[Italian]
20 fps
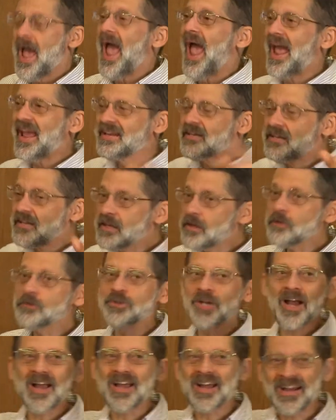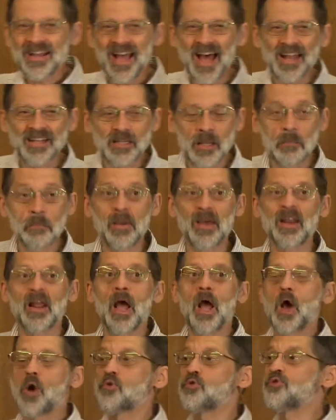e Dio ci ha creati per
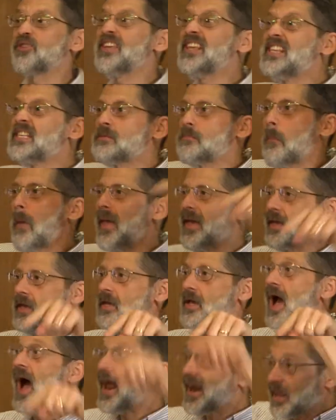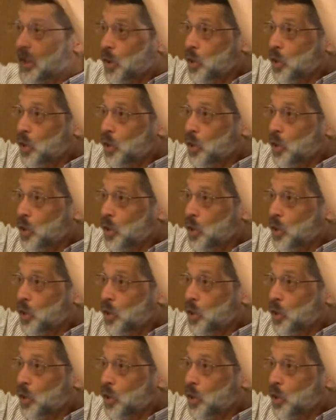rispecchiare